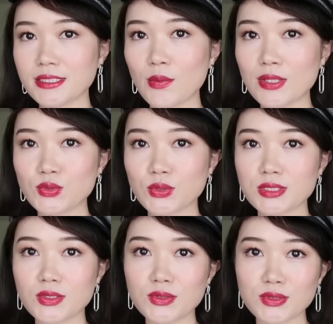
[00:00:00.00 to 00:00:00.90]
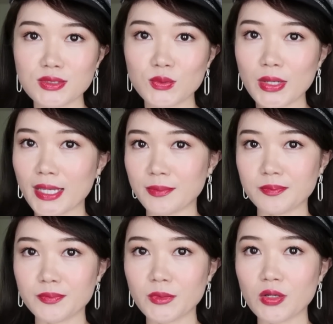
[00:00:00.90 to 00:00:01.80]
下完妆之后就是为
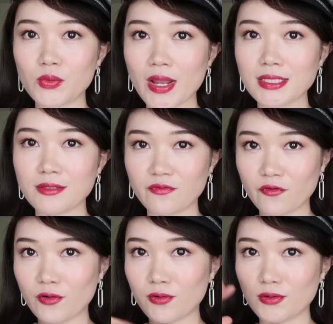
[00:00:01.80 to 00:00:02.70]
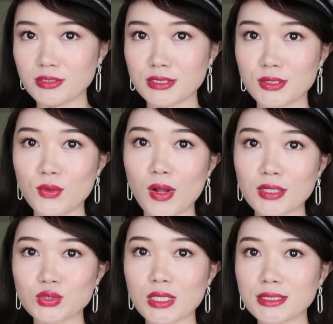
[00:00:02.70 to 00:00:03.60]
ready for 这个
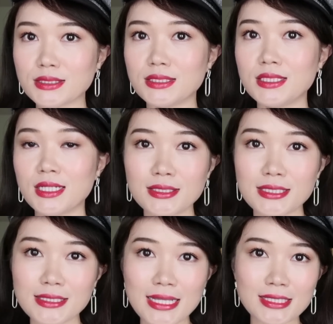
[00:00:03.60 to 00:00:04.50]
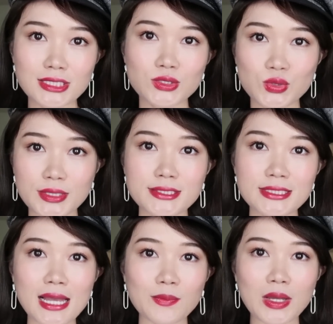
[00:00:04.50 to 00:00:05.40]
化妆了。现在是春
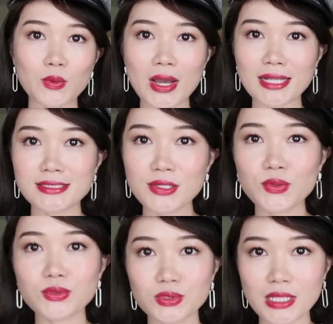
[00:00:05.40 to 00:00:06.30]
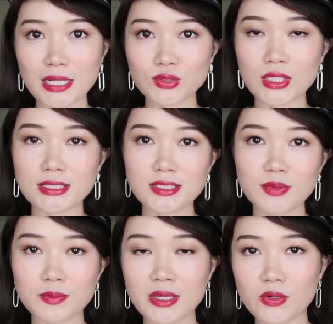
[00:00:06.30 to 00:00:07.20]
夏嘛，我还在用 Tatcha 这
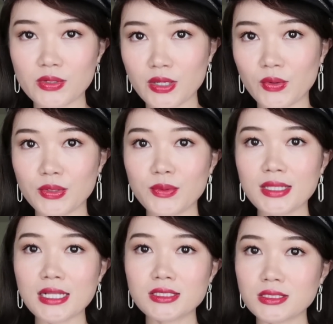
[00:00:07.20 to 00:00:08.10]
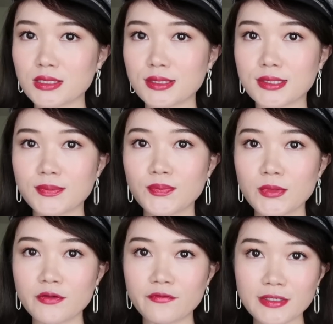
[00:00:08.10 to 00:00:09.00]
瓶美容油，因为它真的
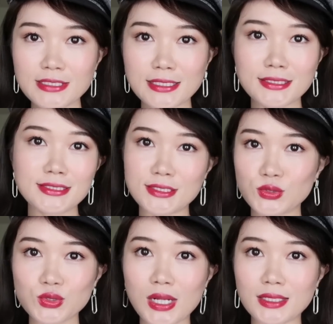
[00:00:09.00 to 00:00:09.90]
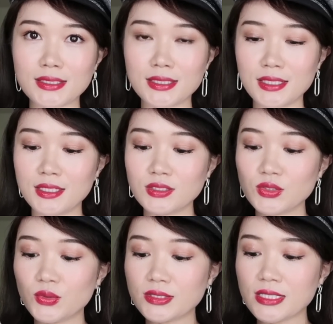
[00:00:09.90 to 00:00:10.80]
非常的清爽。
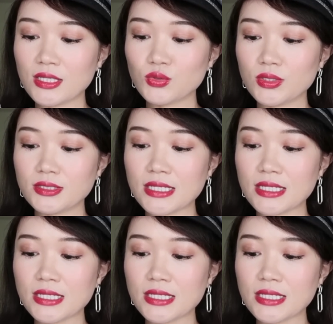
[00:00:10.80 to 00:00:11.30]
就我现在春